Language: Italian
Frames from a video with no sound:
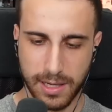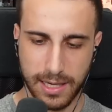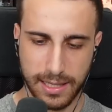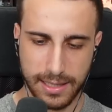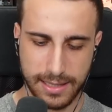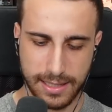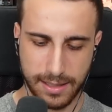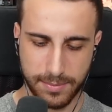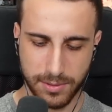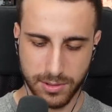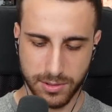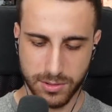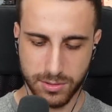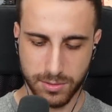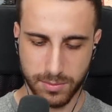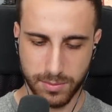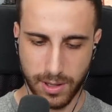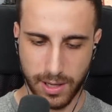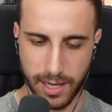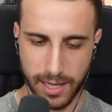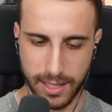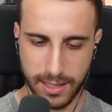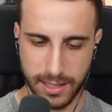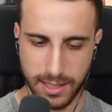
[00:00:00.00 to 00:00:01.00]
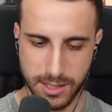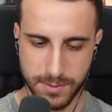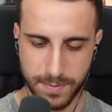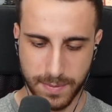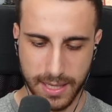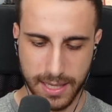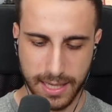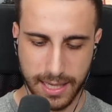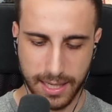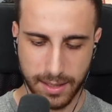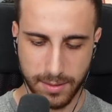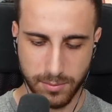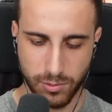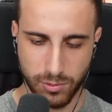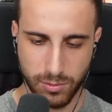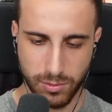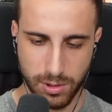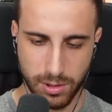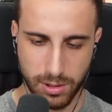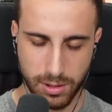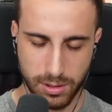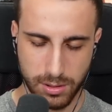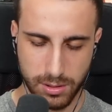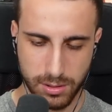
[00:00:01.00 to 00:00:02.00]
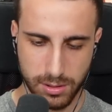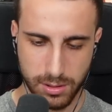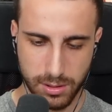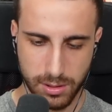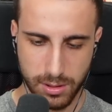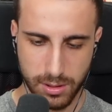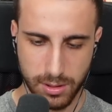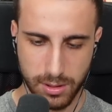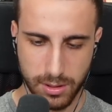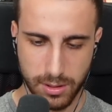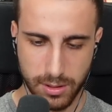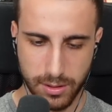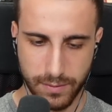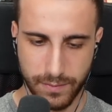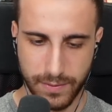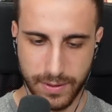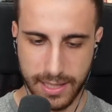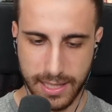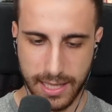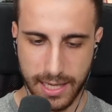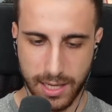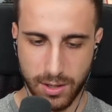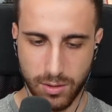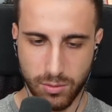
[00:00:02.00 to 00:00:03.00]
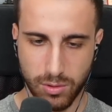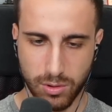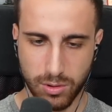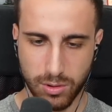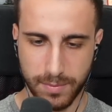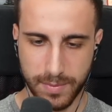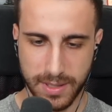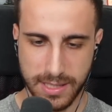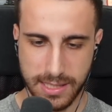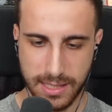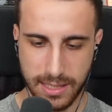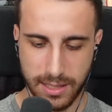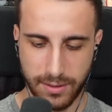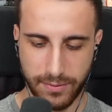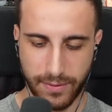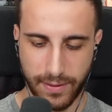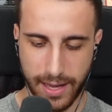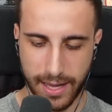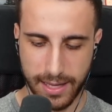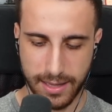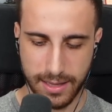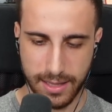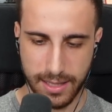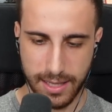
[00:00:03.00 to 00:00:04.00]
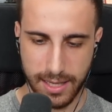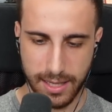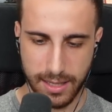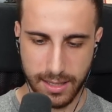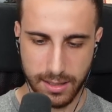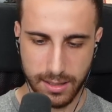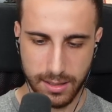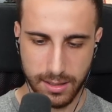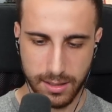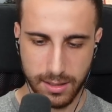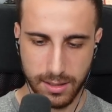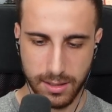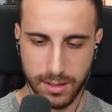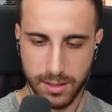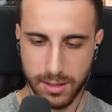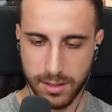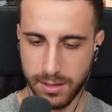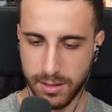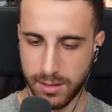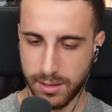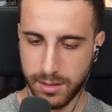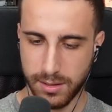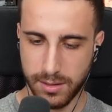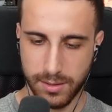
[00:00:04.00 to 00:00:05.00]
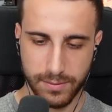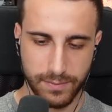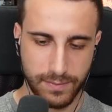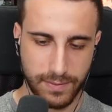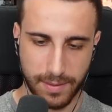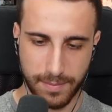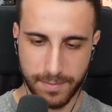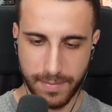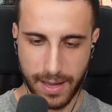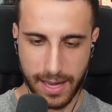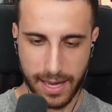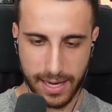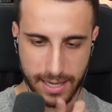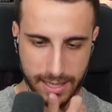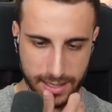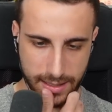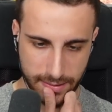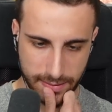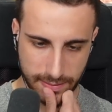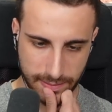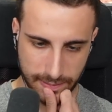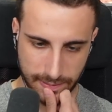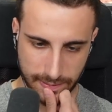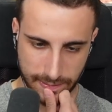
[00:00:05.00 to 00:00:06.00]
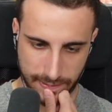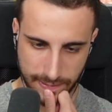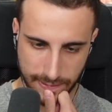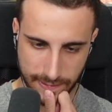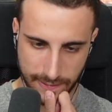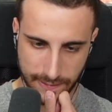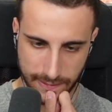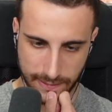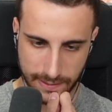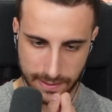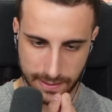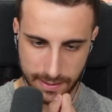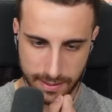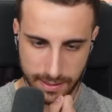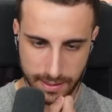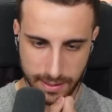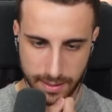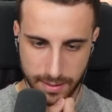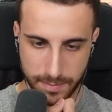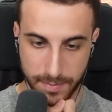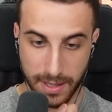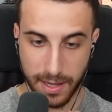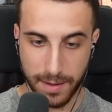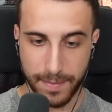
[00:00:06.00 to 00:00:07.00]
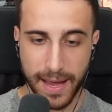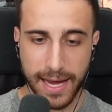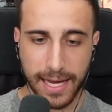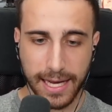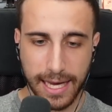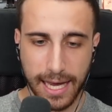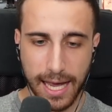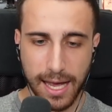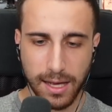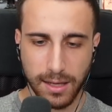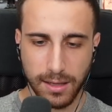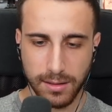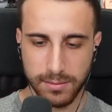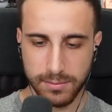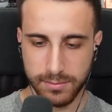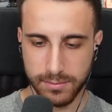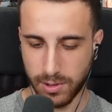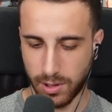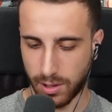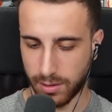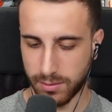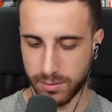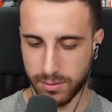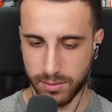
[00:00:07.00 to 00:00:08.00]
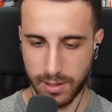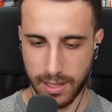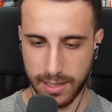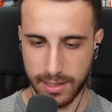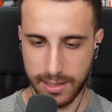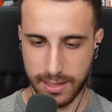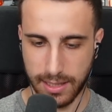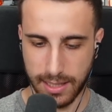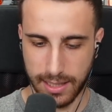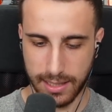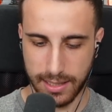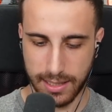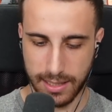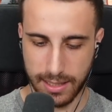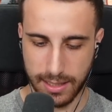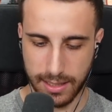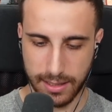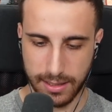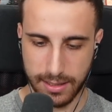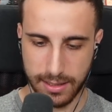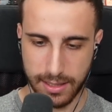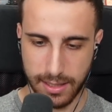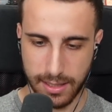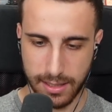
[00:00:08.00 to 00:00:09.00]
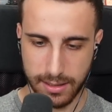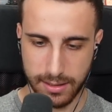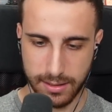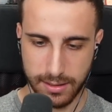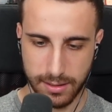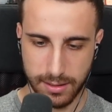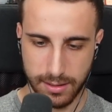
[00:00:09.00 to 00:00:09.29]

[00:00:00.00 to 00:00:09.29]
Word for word: in realtà posso provare di spaccamuro, vedere lui come si difende. Va bene. Mi pecca? No, non l'ha tirata la hit, eh.